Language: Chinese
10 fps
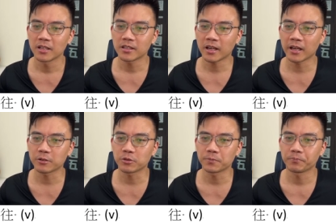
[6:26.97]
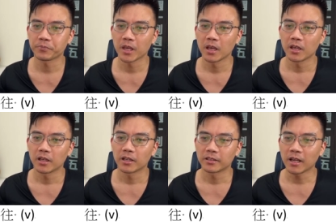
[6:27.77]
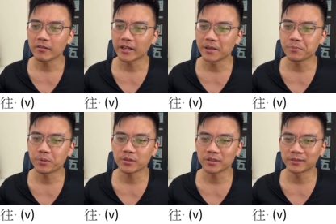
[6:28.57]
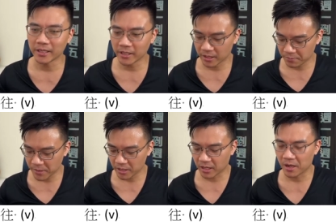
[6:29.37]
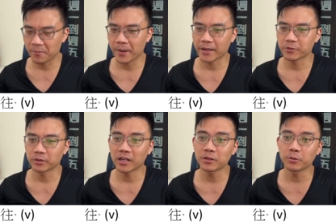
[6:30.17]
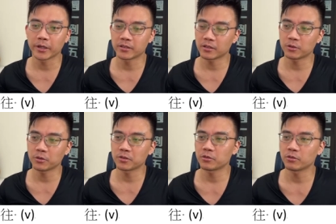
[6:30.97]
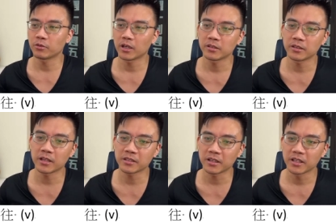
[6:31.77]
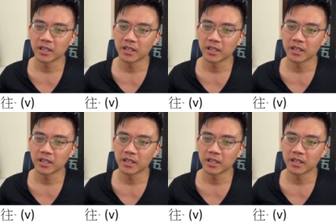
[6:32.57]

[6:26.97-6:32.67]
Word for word: 再看下去，Now that in-person dating is making a comeback，所以他认为这个作者说，啊，现在这个